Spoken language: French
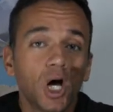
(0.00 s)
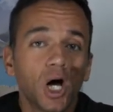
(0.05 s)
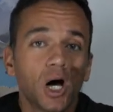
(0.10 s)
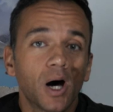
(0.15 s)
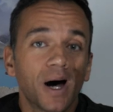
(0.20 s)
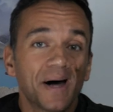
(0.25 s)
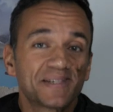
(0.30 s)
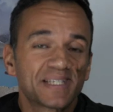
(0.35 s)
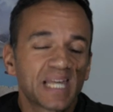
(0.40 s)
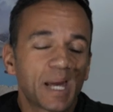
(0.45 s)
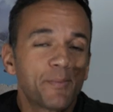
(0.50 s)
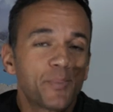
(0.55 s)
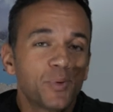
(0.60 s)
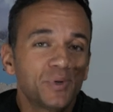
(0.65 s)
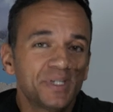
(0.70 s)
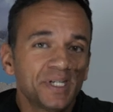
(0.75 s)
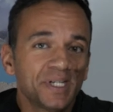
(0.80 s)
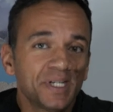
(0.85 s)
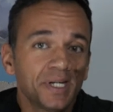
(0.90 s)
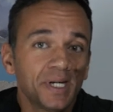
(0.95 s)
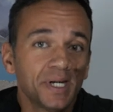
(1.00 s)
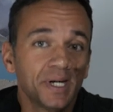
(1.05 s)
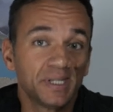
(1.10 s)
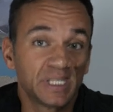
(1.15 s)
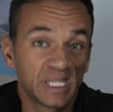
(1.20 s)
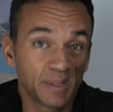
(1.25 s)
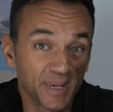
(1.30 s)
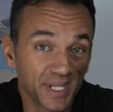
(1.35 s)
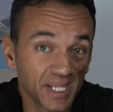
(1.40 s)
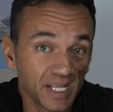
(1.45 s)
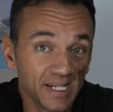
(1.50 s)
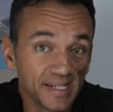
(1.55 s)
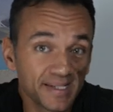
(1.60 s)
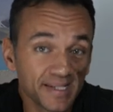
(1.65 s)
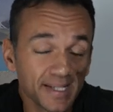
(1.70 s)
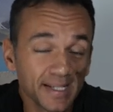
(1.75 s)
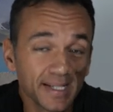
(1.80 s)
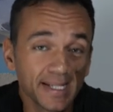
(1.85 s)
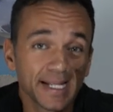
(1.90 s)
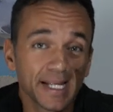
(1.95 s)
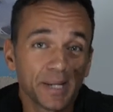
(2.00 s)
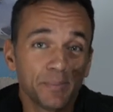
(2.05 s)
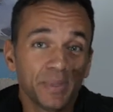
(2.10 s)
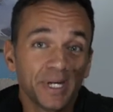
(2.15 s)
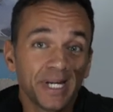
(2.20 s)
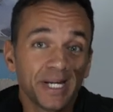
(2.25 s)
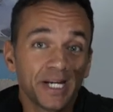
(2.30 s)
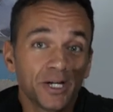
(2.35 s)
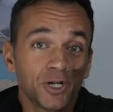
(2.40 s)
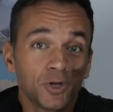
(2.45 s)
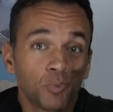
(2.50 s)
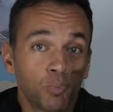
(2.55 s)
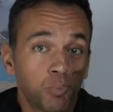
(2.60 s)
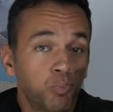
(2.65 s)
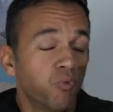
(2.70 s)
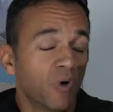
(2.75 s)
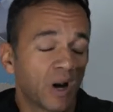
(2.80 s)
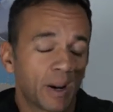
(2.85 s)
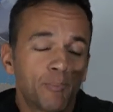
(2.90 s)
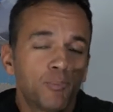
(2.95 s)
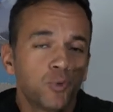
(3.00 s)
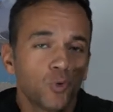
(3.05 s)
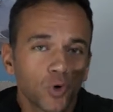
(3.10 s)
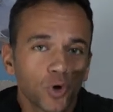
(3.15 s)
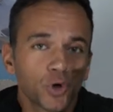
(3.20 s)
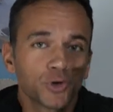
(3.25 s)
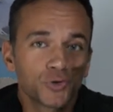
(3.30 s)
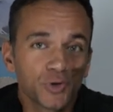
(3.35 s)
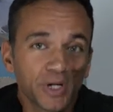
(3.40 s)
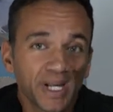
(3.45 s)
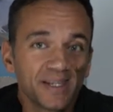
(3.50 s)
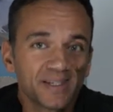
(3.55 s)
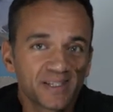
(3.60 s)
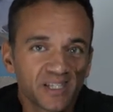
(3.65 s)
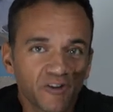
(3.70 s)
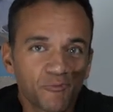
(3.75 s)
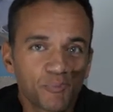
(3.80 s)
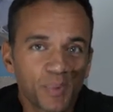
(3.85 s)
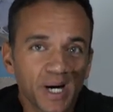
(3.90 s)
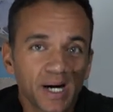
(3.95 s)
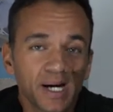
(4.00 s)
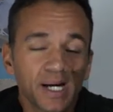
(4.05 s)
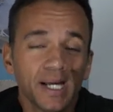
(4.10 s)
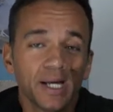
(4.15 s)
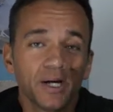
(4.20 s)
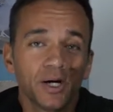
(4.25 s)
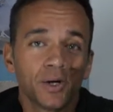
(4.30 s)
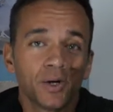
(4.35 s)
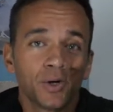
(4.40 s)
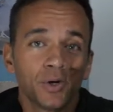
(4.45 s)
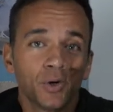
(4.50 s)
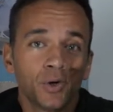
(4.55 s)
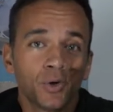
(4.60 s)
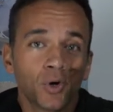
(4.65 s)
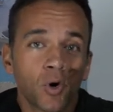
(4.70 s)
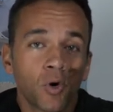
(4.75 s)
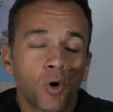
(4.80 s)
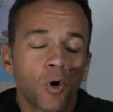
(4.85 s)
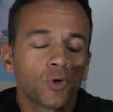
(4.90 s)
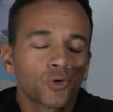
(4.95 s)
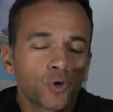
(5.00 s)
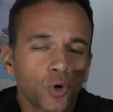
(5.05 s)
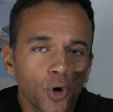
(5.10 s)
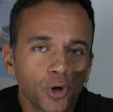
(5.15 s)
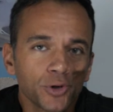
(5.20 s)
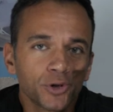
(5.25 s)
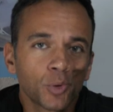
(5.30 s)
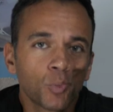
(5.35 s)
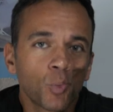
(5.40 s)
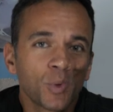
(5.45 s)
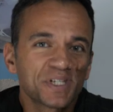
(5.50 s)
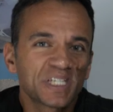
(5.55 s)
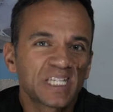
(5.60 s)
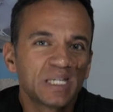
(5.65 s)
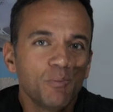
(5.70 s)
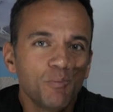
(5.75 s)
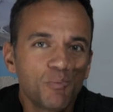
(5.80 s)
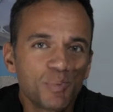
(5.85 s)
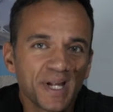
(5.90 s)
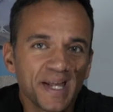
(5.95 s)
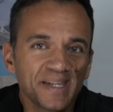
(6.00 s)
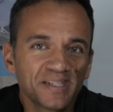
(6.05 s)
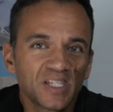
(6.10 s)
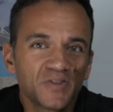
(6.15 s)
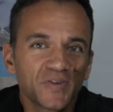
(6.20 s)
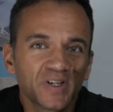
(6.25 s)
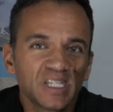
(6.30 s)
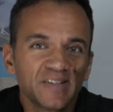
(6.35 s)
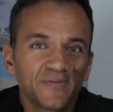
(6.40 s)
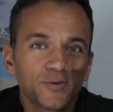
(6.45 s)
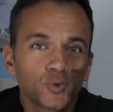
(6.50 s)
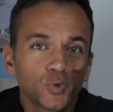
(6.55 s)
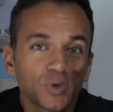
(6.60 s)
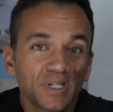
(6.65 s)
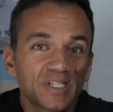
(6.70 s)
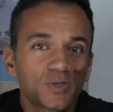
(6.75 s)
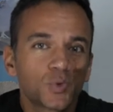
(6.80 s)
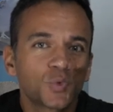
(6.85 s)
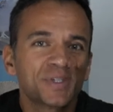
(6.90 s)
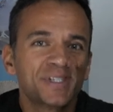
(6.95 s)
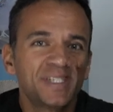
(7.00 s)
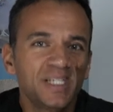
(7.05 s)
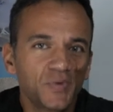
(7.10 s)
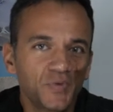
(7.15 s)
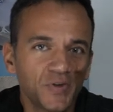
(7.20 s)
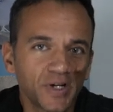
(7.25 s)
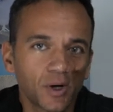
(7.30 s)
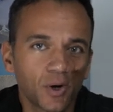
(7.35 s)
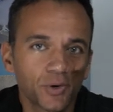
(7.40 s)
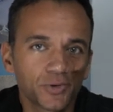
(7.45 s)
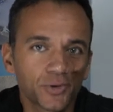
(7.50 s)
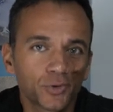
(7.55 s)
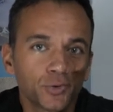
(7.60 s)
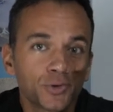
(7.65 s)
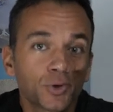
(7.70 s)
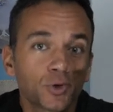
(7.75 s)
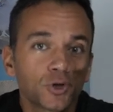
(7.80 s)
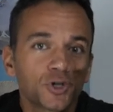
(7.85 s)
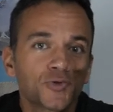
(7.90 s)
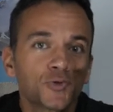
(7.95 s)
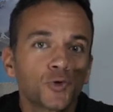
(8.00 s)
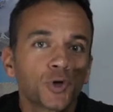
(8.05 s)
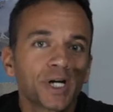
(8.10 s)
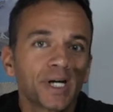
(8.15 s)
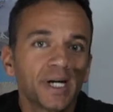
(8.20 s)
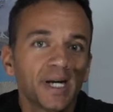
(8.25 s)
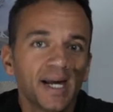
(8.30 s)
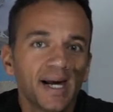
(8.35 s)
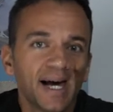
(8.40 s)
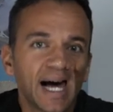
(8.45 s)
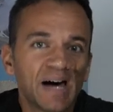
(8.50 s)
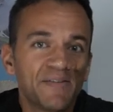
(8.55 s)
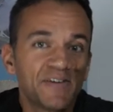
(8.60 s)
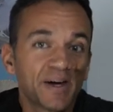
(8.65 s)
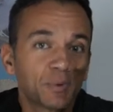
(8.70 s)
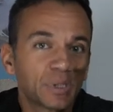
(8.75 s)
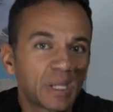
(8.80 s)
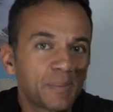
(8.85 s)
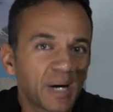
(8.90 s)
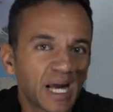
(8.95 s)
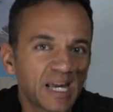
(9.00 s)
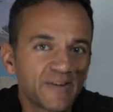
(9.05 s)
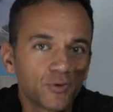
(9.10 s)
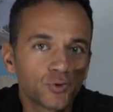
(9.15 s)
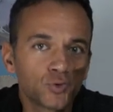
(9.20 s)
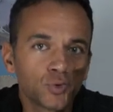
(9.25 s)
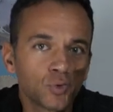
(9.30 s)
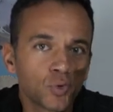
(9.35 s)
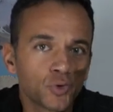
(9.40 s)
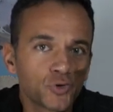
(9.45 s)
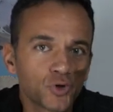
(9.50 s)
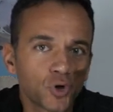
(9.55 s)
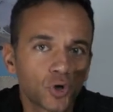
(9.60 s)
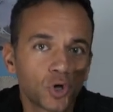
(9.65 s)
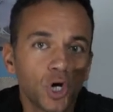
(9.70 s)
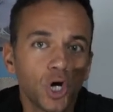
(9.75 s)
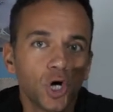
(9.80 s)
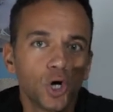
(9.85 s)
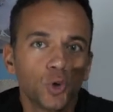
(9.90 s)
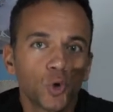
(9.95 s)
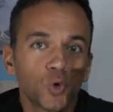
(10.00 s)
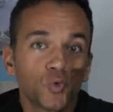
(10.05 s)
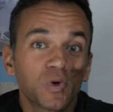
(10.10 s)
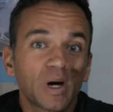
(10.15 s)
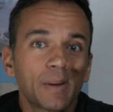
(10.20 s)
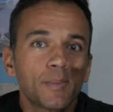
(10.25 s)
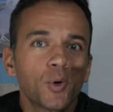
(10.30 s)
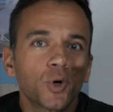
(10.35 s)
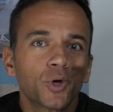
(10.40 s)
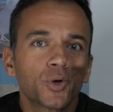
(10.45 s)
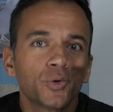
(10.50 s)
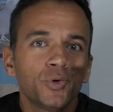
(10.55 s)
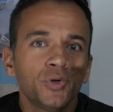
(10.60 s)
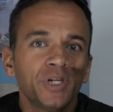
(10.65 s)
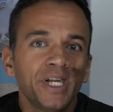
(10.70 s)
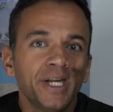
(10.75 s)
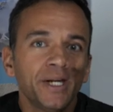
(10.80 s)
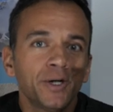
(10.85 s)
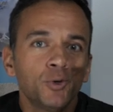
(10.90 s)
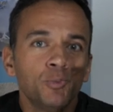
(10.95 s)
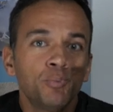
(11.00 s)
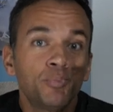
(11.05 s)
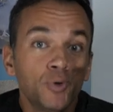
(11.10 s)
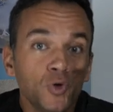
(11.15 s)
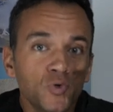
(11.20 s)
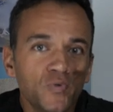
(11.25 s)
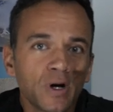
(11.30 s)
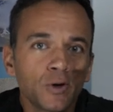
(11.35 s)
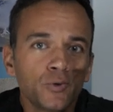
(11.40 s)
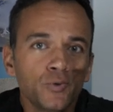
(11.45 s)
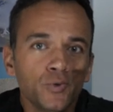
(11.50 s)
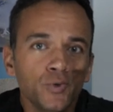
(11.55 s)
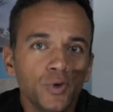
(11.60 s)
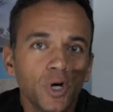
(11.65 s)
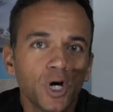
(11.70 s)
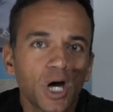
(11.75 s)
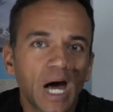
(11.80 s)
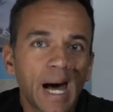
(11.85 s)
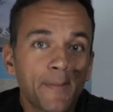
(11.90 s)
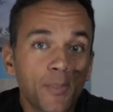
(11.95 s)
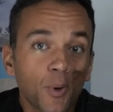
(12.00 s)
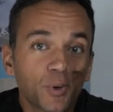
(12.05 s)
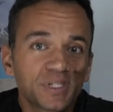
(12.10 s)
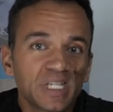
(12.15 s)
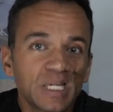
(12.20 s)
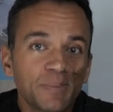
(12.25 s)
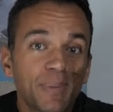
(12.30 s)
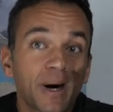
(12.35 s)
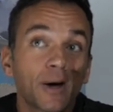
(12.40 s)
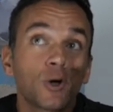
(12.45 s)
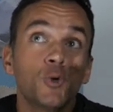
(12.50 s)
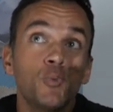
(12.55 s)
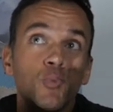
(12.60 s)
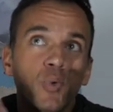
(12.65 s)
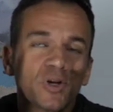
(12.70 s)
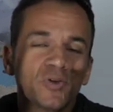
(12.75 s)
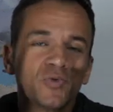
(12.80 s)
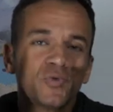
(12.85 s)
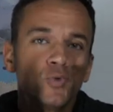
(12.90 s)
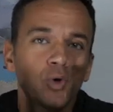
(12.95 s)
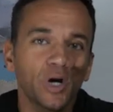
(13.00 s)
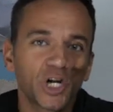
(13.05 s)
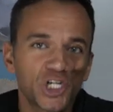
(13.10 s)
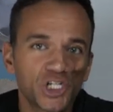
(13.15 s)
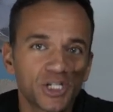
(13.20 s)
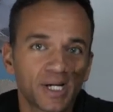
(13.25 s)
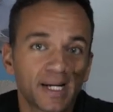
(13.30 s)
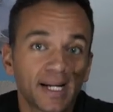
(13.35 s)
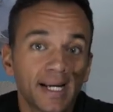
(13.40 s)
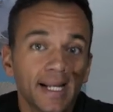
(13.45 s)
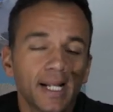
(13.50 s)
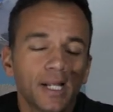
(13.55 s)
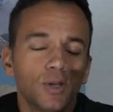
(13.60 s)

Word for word: Ah, c'est un peu des, des banalités, mais voilà, pour ceux qui ne savent pas, euh, en drone, moi ce qui me plaît, c'est de faire des photos qui sont différentes de ce que je ferais avec mon appareil photo au sol. Donc vraiment qu'il y ait une plus-value apportée par le point de vue original.